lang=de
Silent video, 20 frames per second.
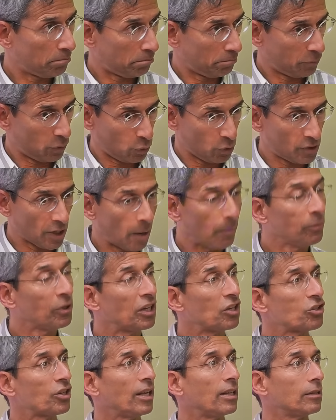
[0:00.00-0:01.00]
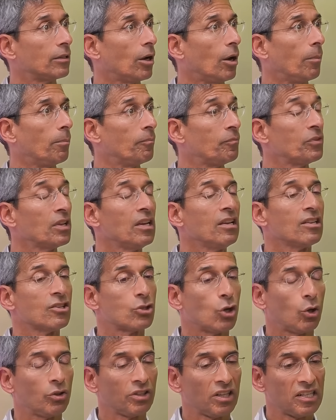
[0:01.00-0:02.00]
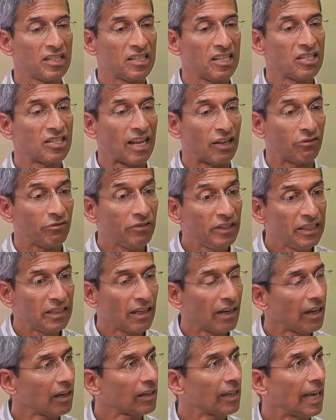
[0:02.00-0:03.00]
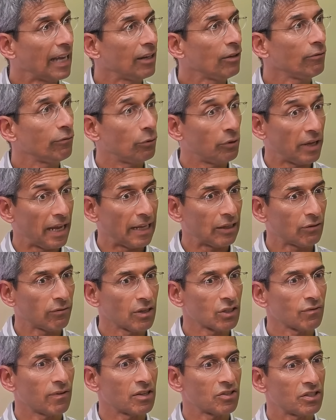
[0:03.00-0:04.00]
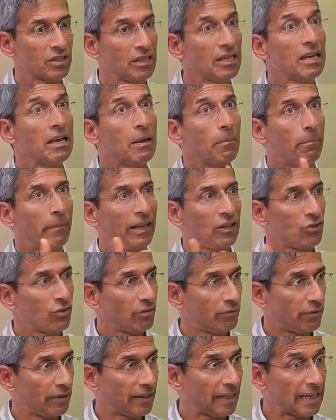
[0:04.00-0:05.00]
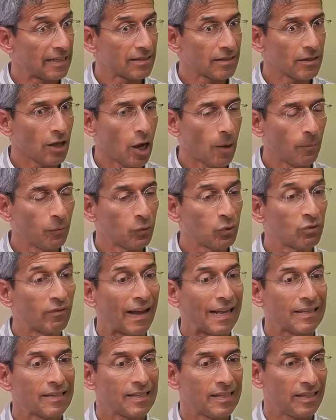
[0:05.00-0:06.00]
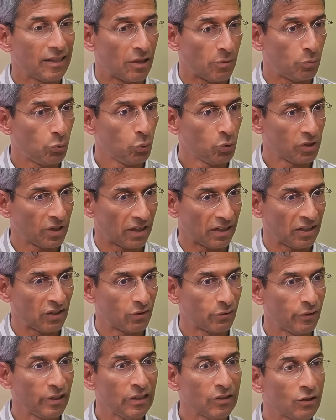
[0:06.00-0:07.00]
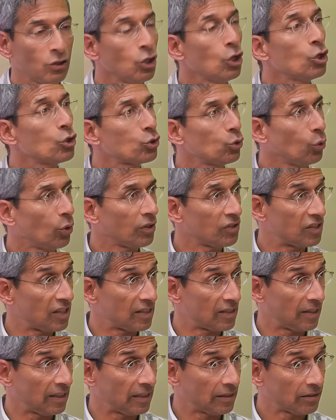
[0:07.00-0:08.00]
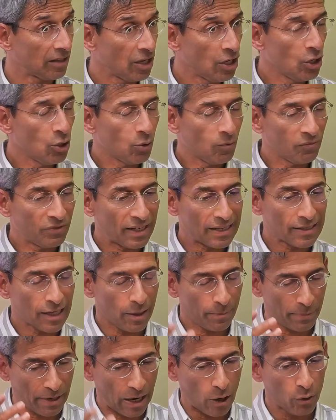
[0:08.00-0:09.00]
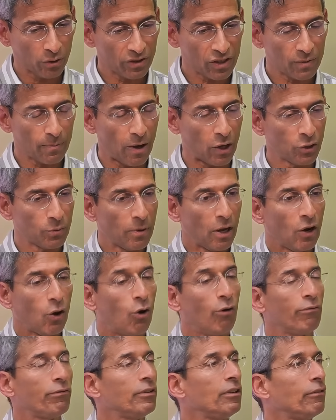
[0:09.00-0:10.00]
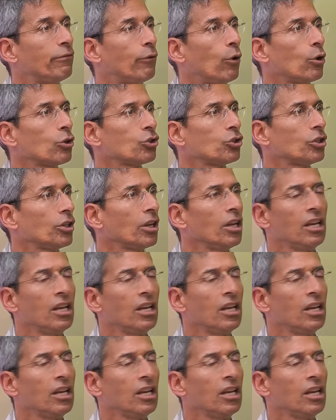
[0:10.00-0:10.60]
zusammengestellt haben, sondern es ist ein Wiedererkennen von etwas, was die Menschen vergessen haben und weil sie es in den Büchern nicht finden, suchen sie es nicht. Und deshalb braucht es manchmal offene Forscher,